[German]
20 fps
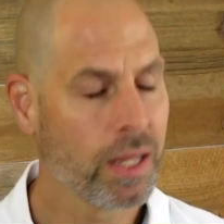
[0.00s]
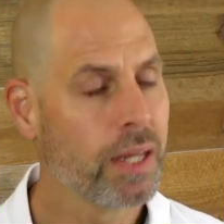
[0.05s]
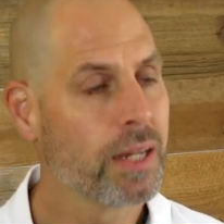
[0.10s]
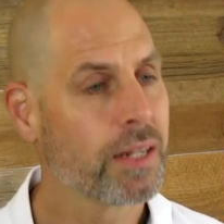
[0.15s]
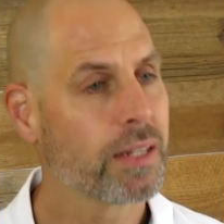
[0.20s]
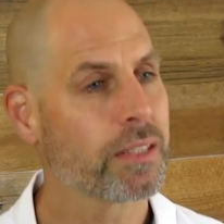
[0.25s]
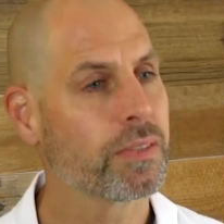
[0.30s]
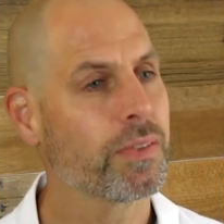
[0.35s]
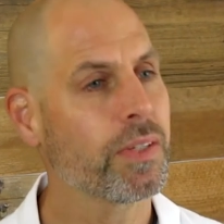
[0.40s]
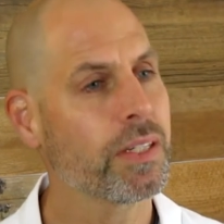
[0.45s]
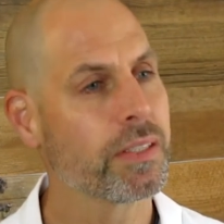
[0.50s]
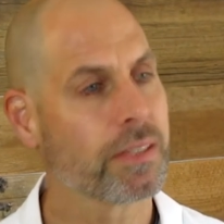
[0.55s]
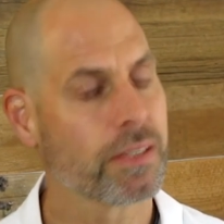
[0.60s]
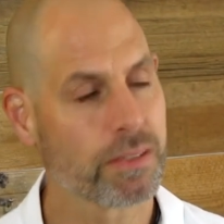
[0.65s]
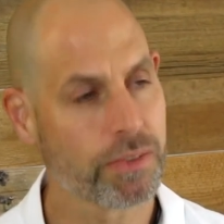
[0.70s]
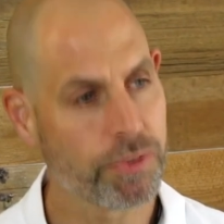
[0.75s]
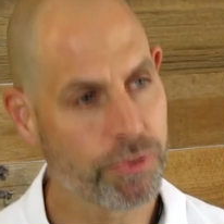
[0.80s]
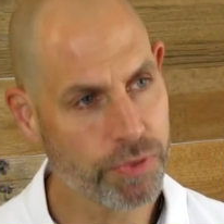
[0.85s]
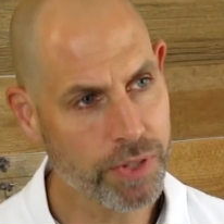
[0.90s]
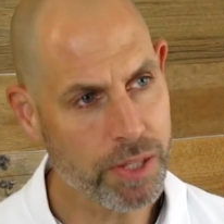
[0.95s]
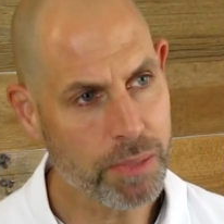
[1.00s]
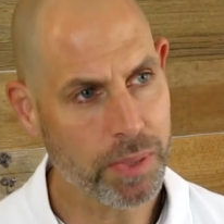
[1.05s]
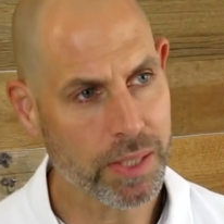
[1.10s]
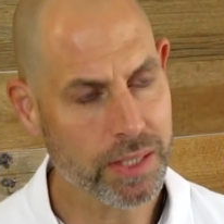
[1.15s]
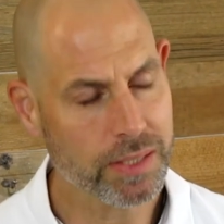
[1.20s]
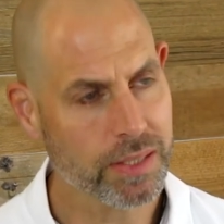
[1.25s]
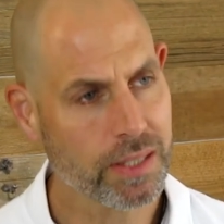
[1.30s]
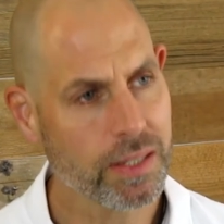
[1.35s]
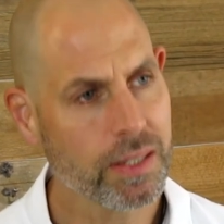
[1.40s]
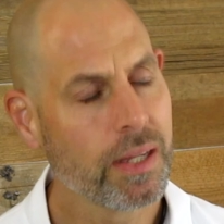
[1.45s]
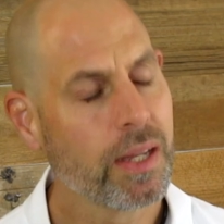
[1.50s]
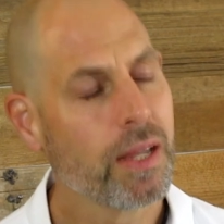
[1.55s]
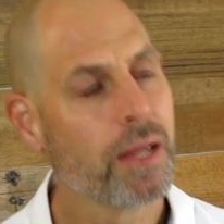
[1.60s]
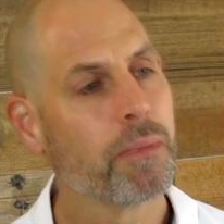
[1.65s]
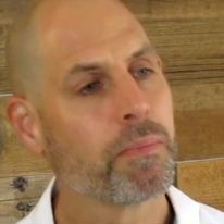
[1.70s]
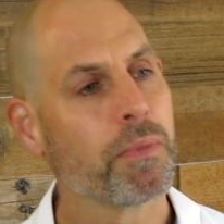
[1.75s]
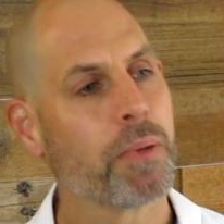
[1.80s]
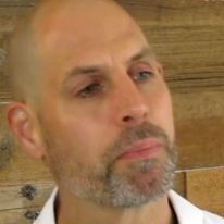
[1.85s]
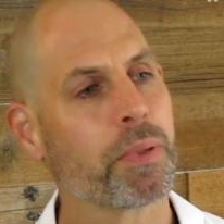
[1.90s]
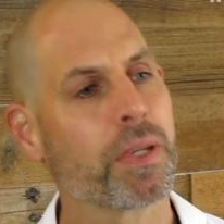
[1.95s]
Deswegen ist es viel besser,
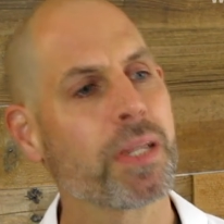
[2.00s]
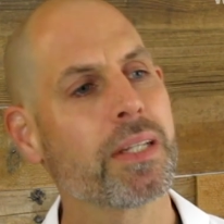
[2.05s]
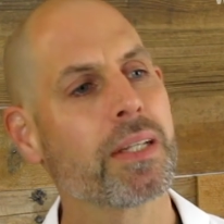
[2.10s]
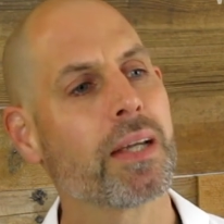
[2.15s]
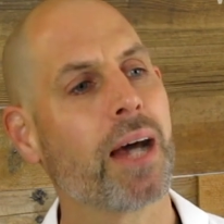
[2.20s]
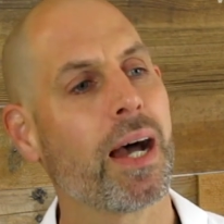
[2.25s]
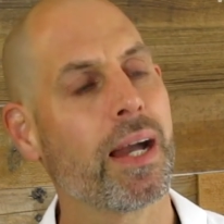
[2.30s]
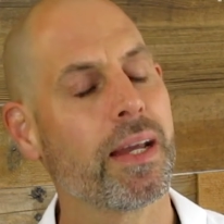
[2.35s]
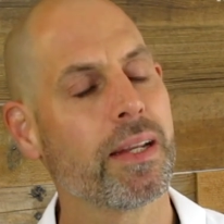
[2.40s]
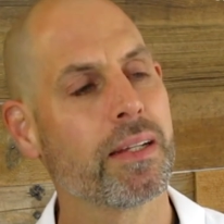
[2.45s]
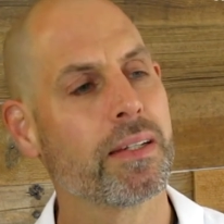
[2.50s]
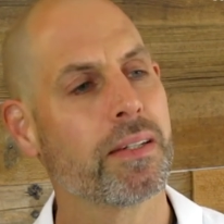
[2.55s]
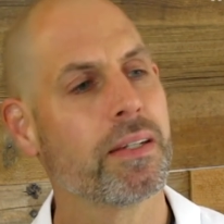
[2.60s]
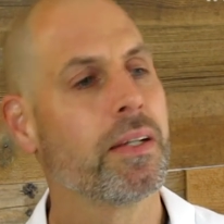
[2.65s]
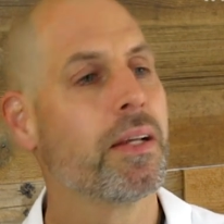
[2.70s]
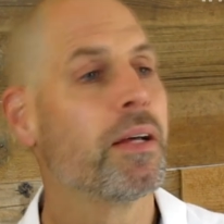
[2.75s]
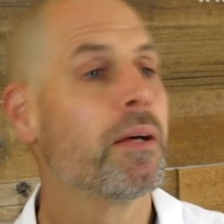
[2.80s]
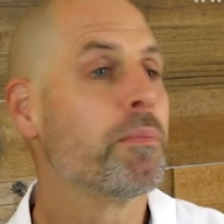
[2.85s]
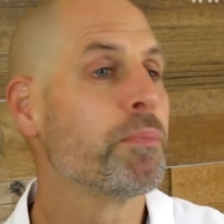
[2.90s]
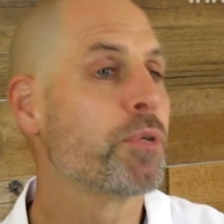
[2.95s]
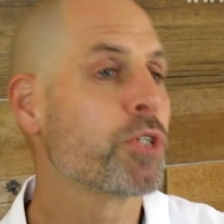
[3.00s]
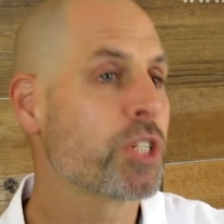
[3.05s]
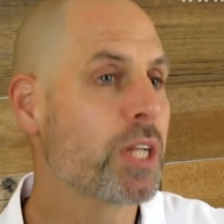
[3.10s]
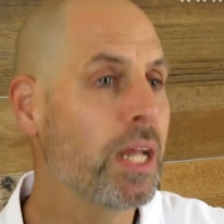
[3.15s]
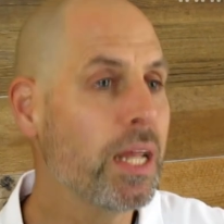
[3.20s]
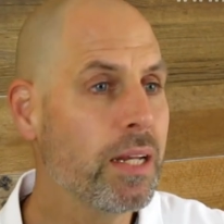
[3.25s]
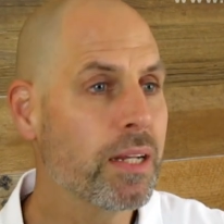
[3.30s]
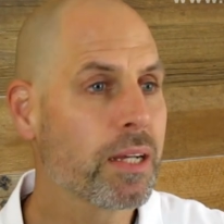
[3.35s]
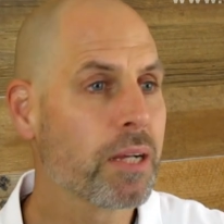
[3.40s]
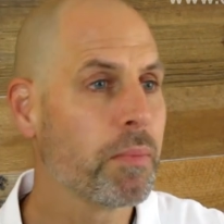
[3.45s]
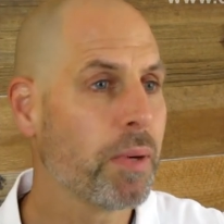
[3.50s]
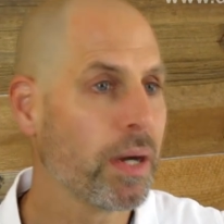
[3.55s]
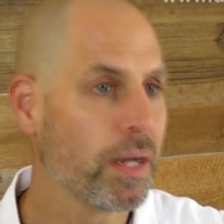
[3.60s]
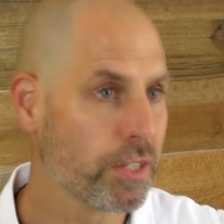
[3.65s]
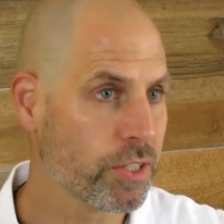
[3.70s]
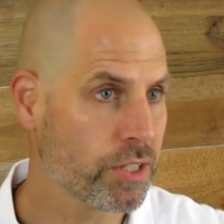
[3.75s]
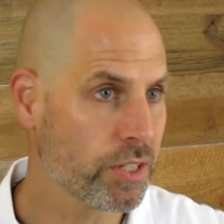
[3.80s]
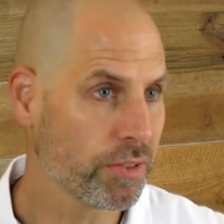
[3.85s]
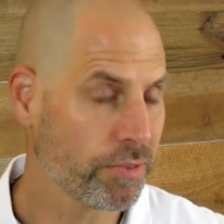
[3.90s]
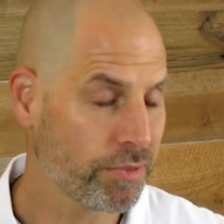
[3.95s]
man bringt eine bestehende
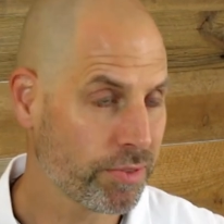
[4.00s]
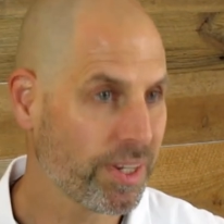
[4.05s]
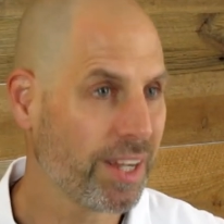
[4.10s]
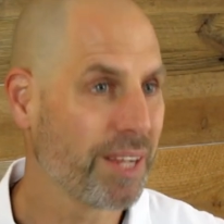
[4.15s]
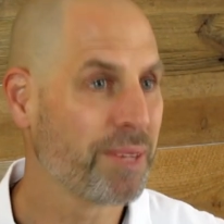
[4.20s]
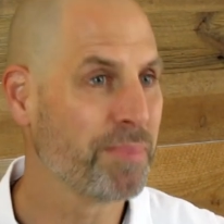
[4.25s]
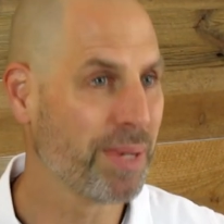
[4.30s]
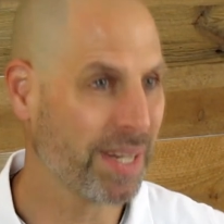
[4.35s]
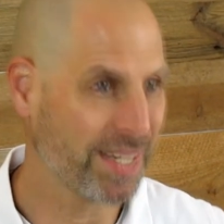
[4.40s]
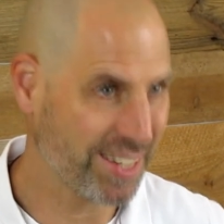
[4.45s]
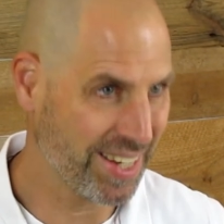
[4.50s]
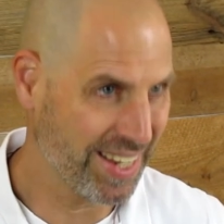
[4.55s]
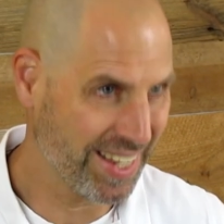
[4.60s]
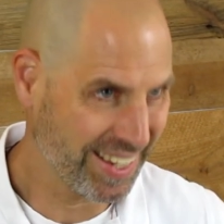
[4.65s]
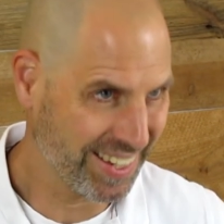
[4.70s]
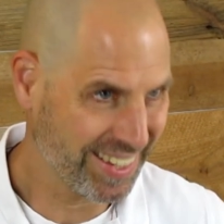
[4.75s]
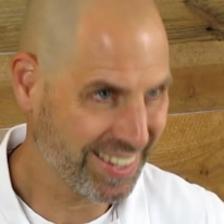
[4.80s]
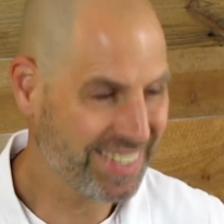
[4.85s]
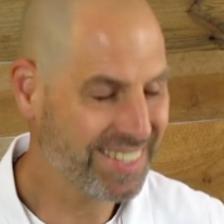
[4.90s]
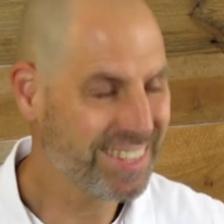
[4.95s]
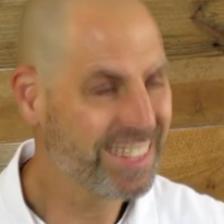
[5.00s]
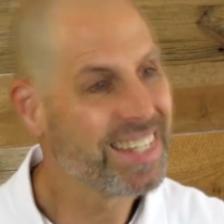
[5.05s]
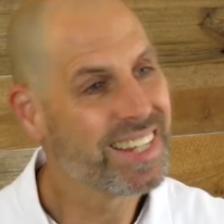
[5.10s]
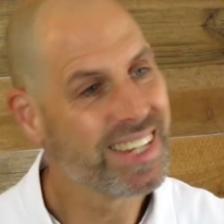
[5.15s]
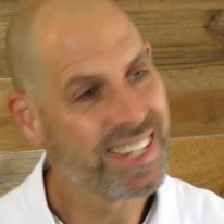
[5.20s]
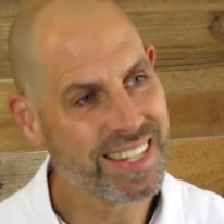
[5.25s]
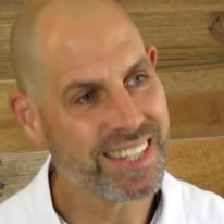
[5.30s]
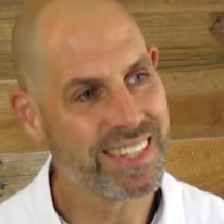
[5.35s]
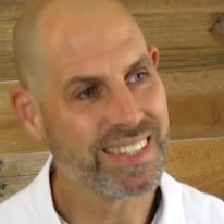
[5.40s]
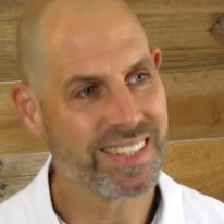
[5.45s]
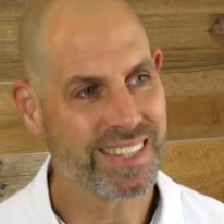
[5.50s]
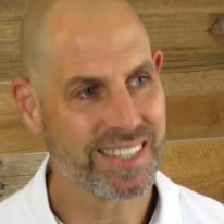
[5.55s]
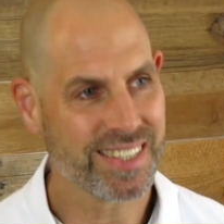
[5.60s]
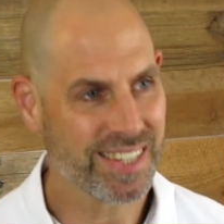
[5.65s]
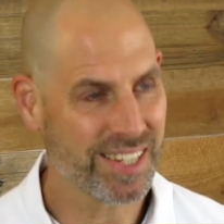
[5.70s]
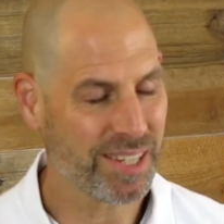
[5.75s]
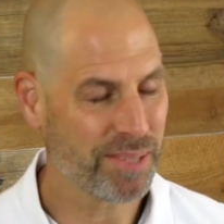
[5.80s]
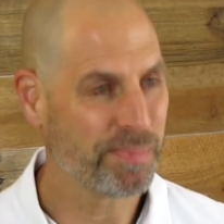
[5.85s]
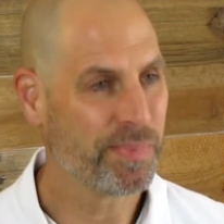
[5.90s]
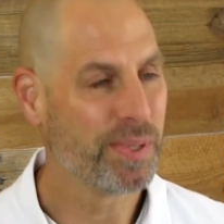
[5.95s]
Gemeinschaft an Bakterien in den
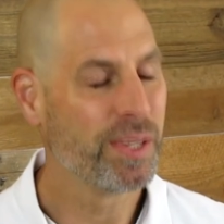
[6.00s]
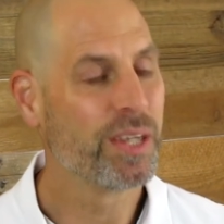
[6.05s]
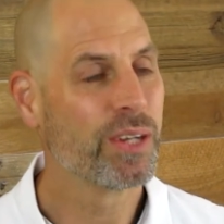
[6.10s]
Darm.